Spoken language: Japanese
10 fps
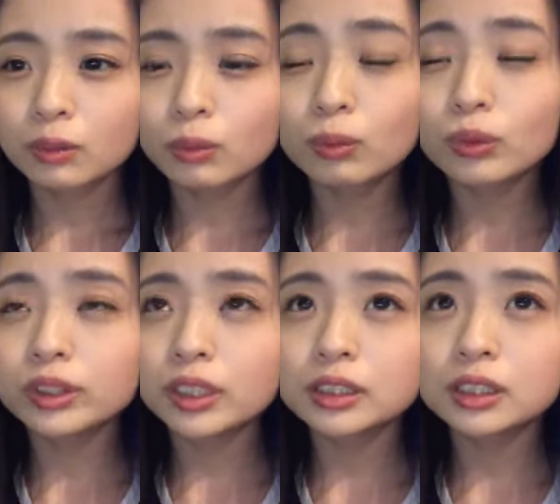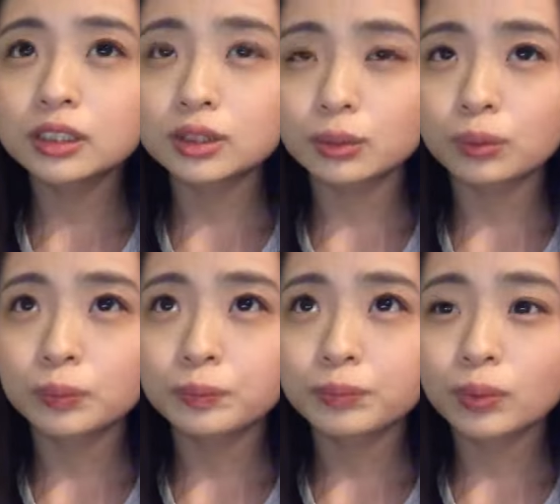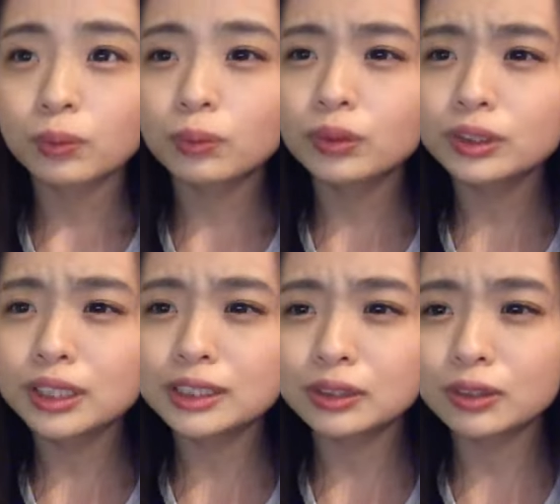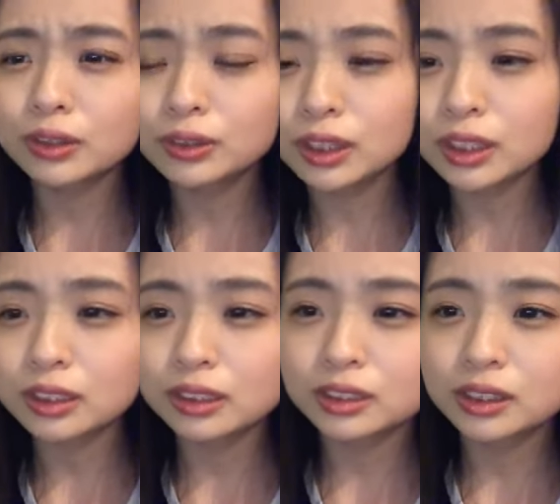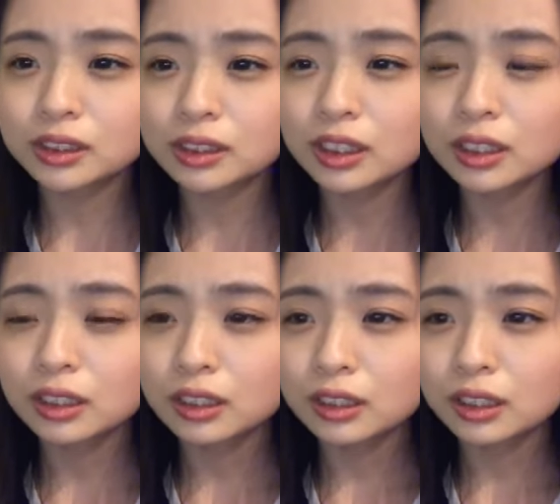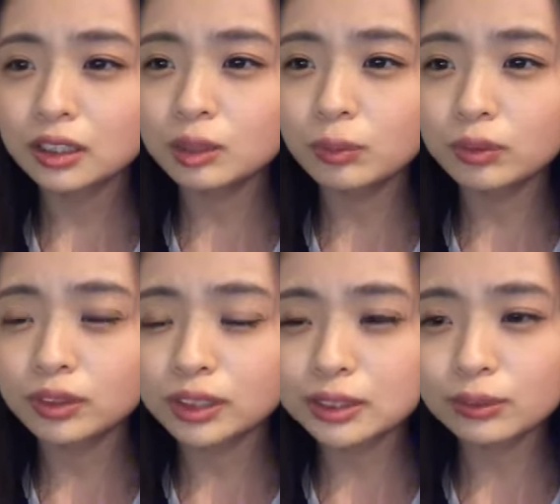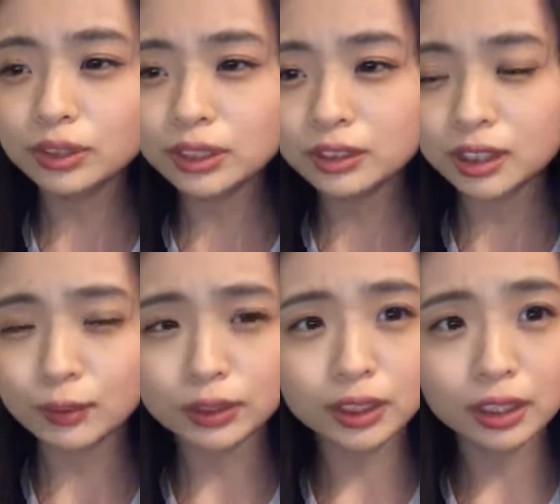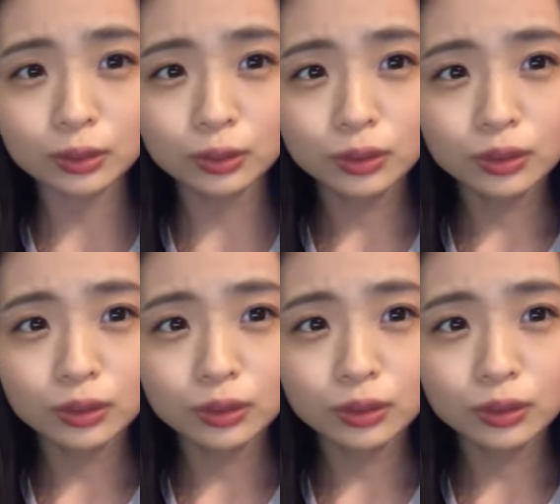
高校2年生でしょ高校2年生のあの時期の私全然何何にも一応リーダーではあったけど